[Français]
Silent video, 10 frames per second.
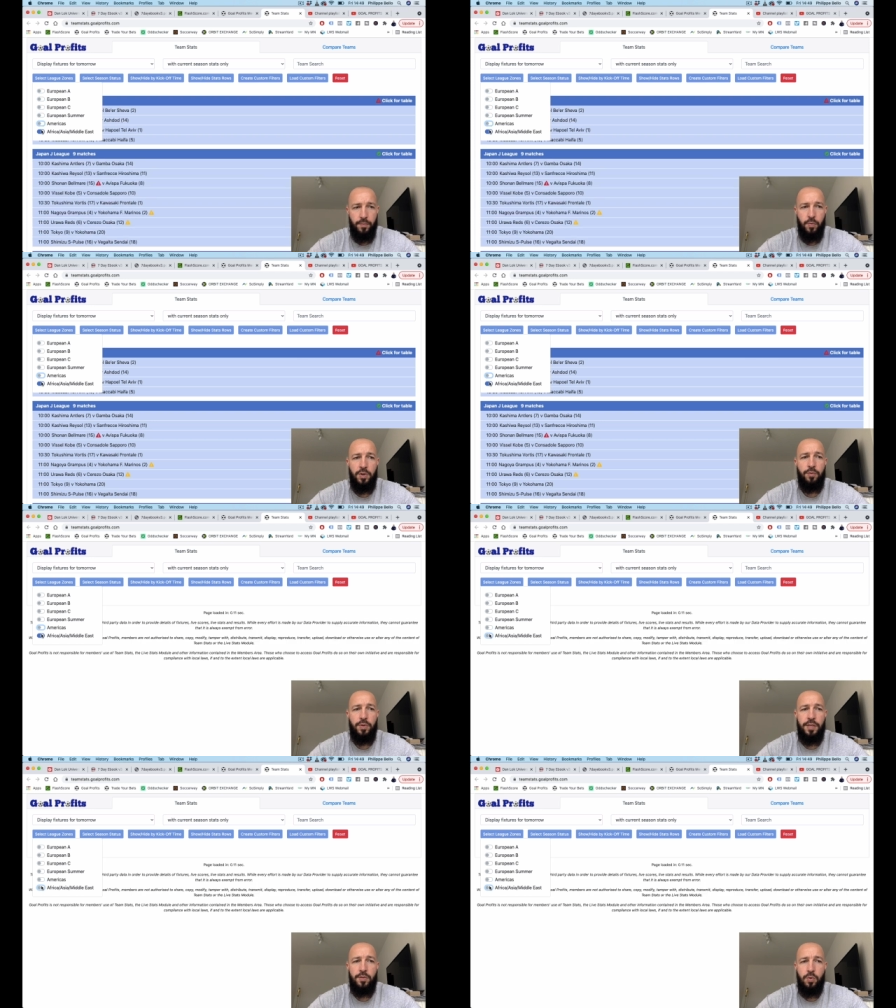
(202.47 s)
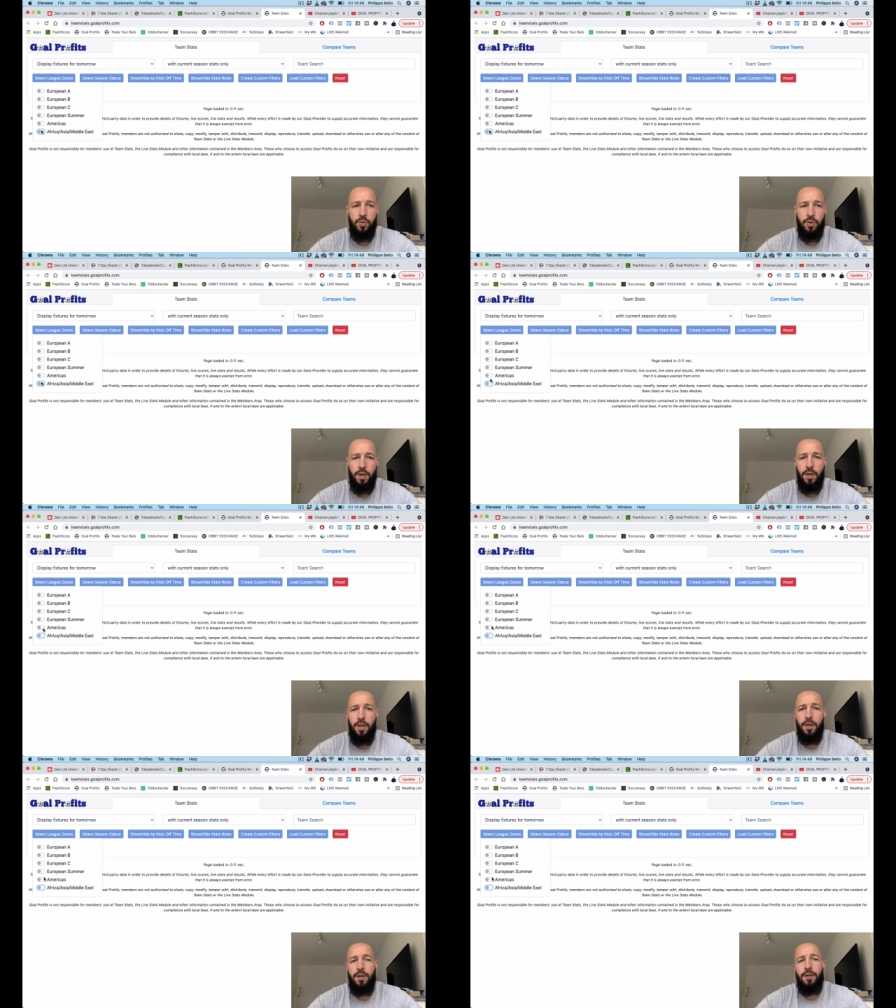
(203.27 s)
Au niveau des zones,
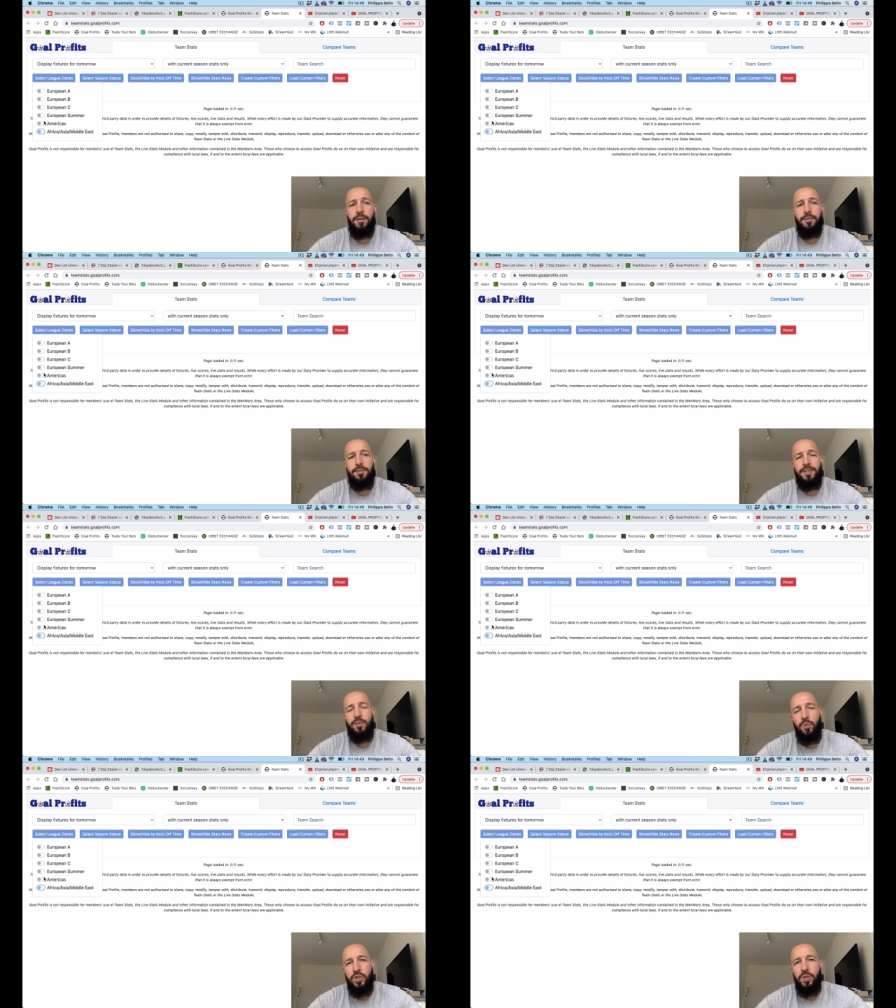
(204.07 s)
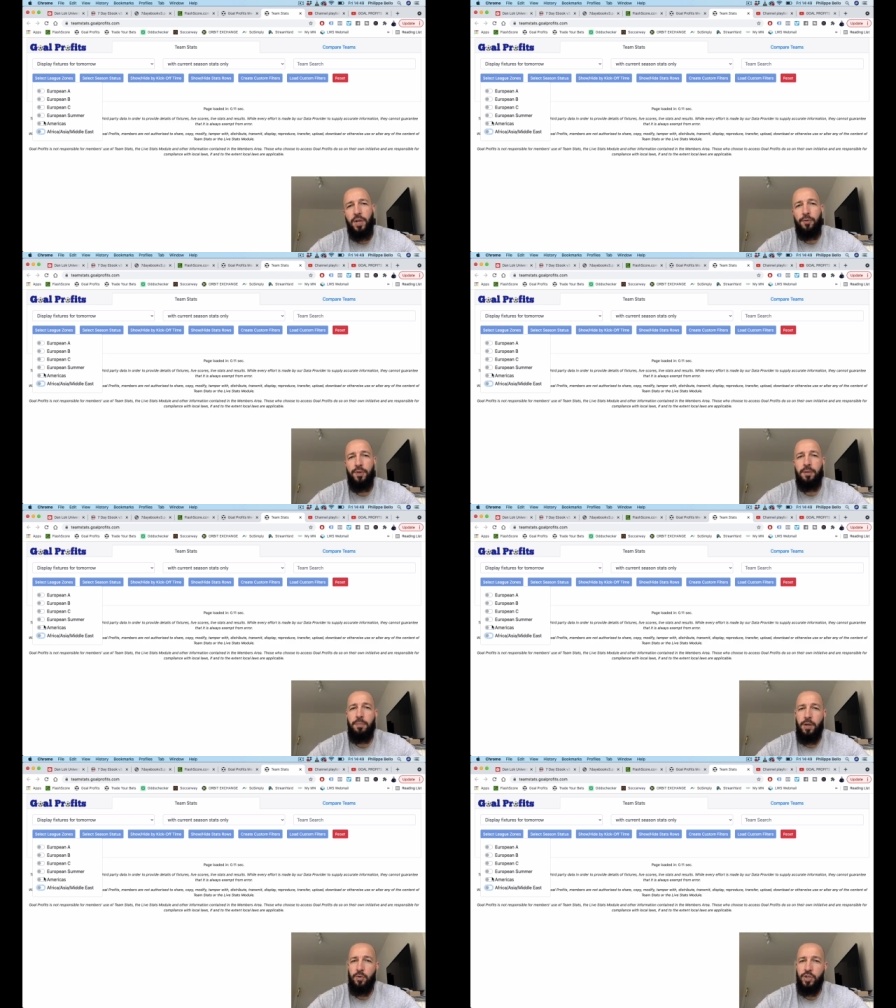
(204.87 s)
ces zones géographiques
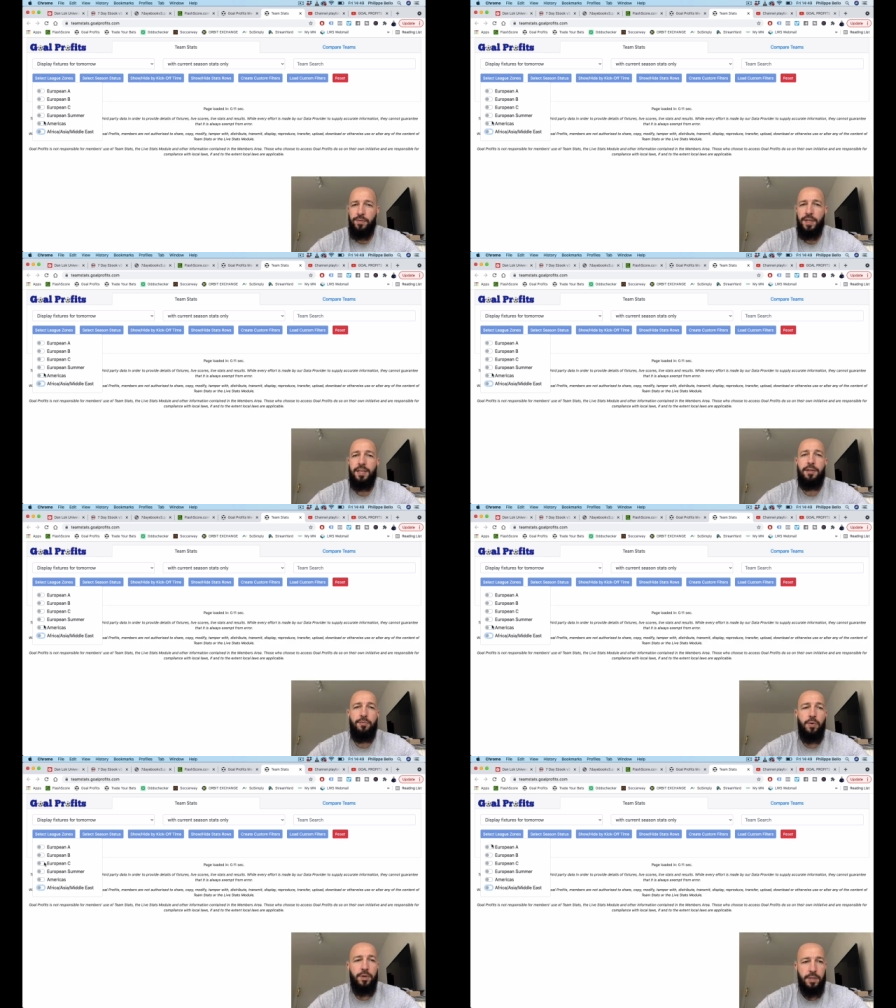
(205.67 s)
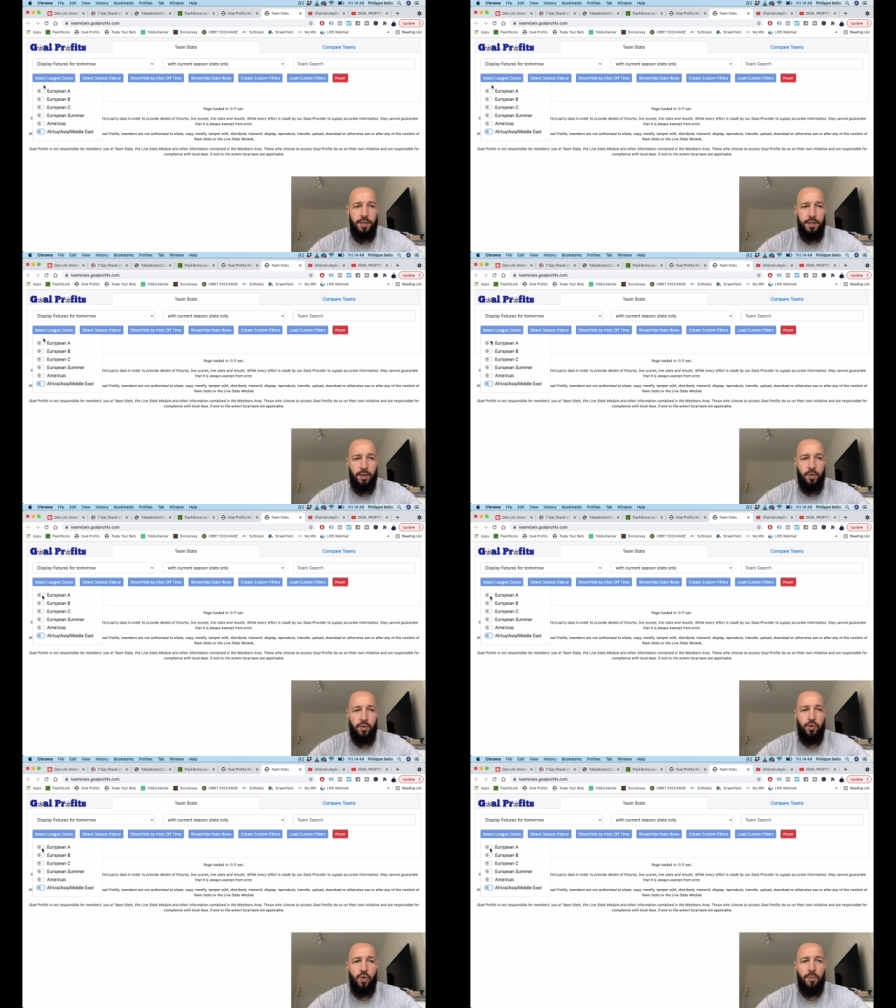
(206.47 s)
mélangées avec niveau, c'est-à-dire que
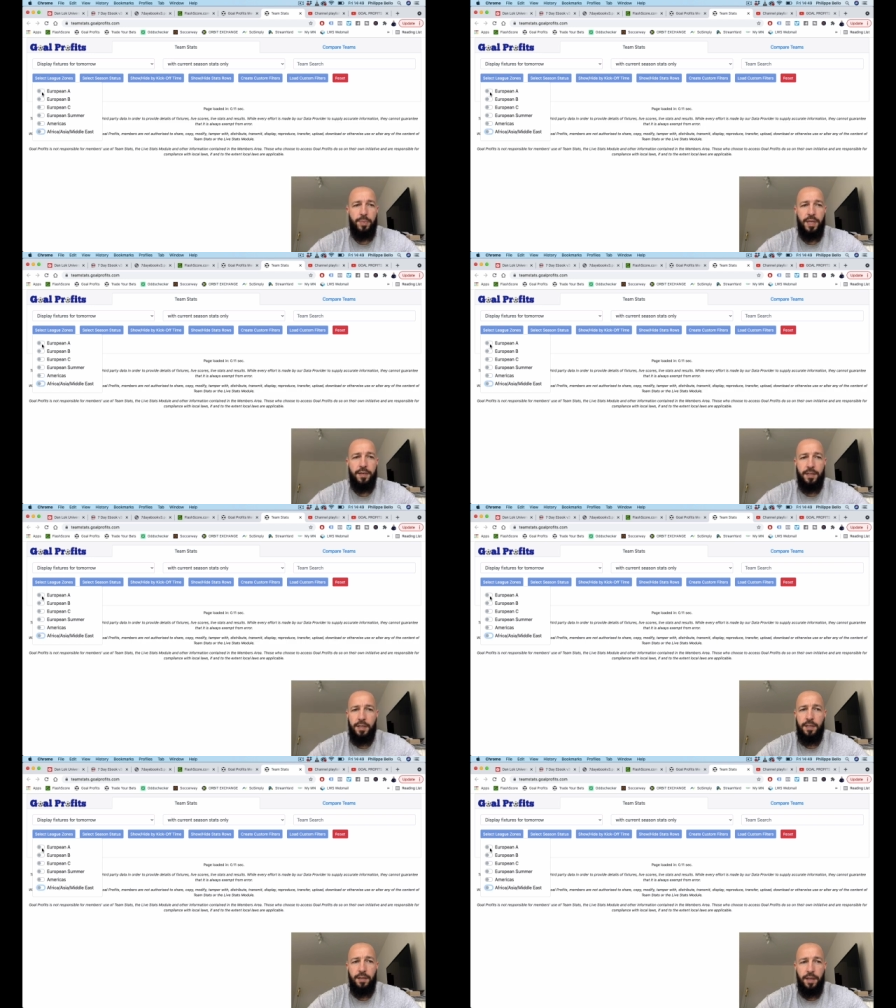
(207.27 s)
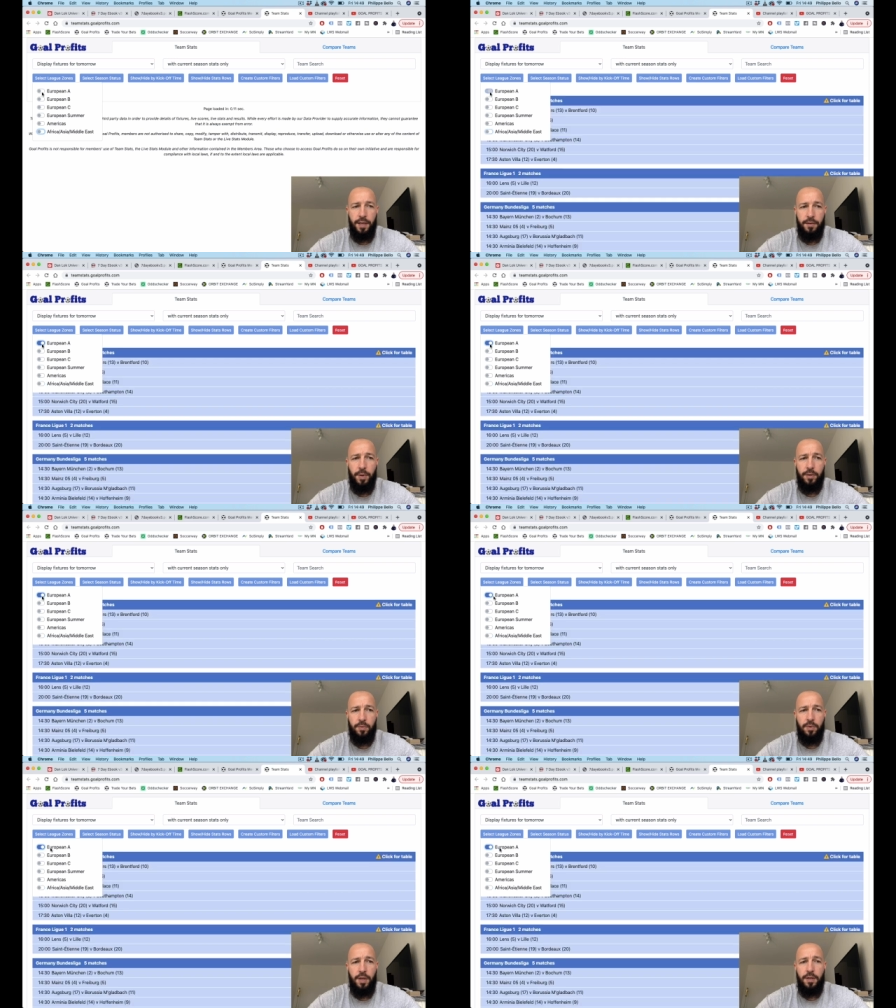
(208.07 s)
European EA,
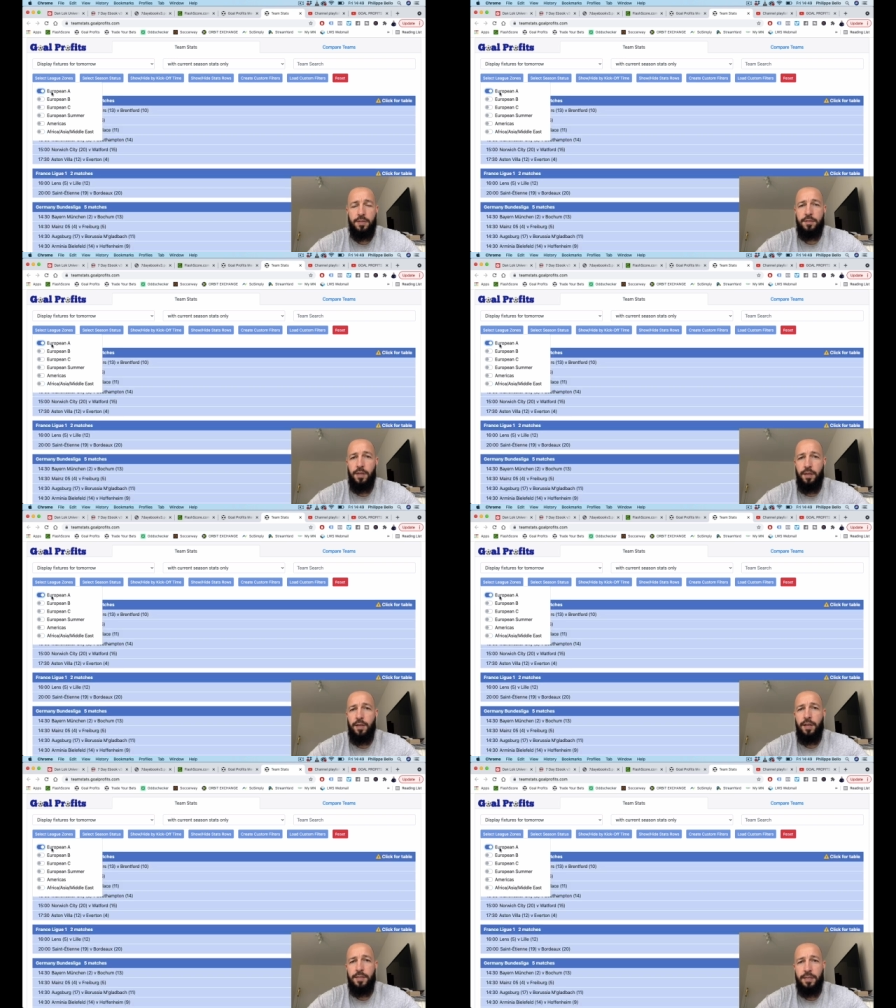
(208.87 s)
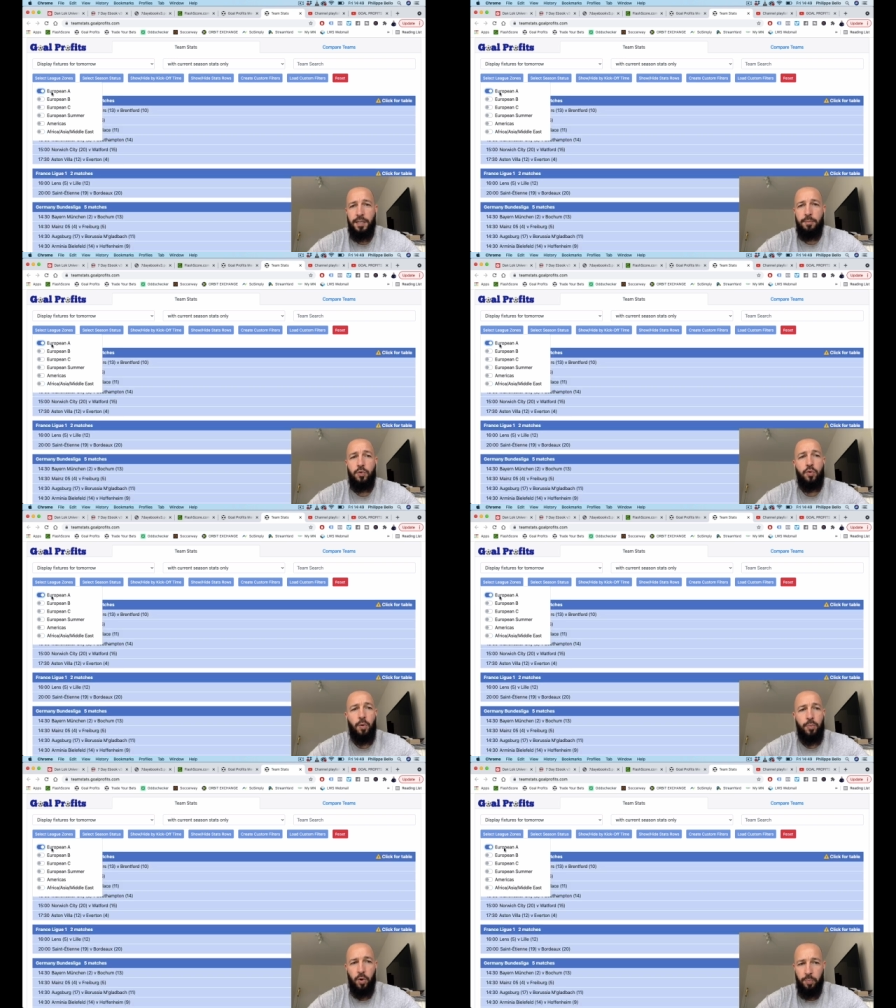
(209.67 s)
pardon, c'est les équipes du
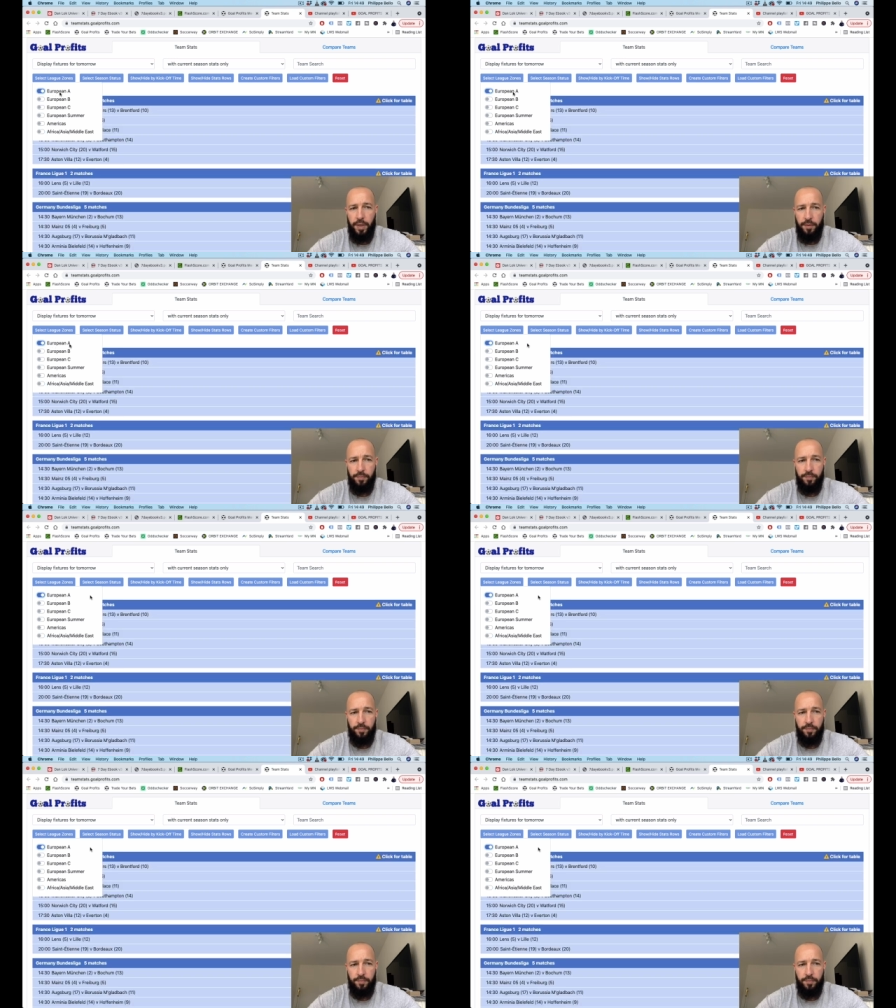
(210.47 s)
top européen.